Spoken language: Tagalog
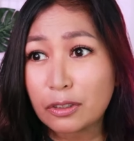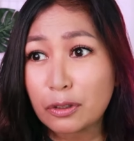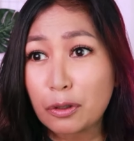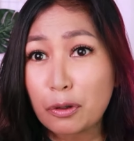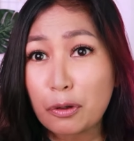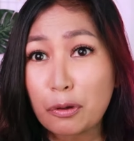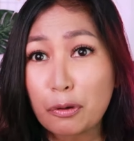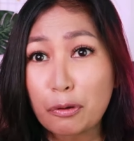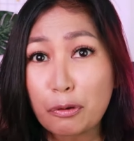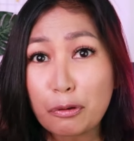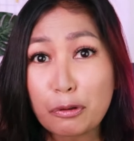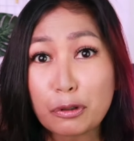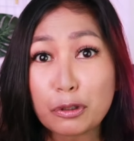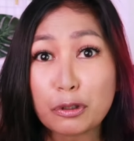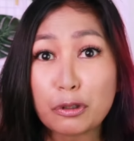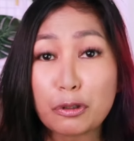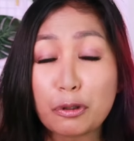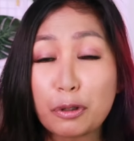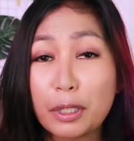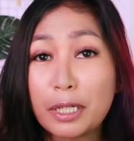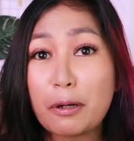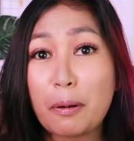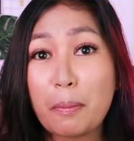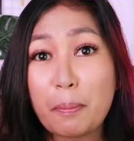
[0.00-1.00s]
So, kung gusto
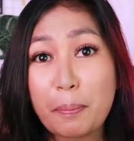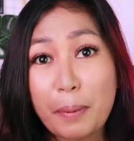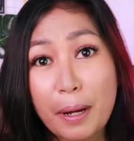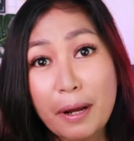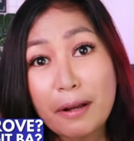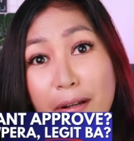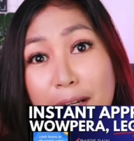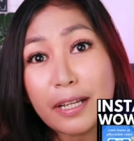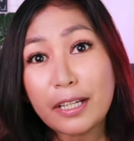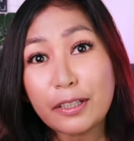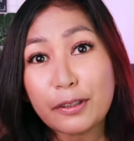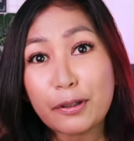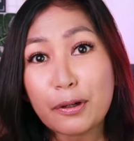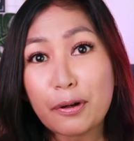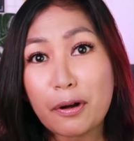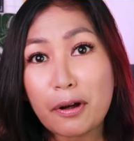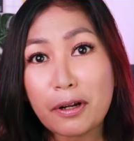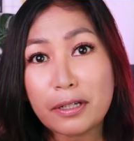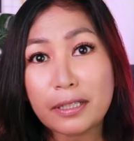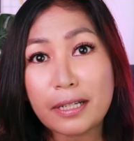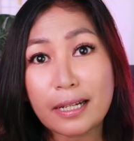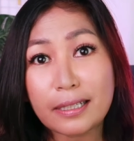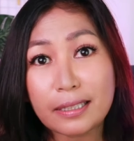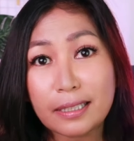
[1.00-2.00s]
nyo i-compare later
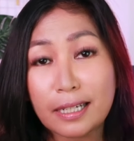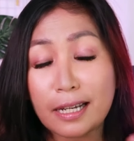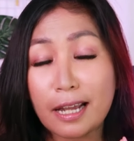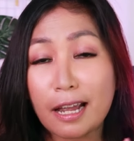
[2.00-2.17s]
on, guys,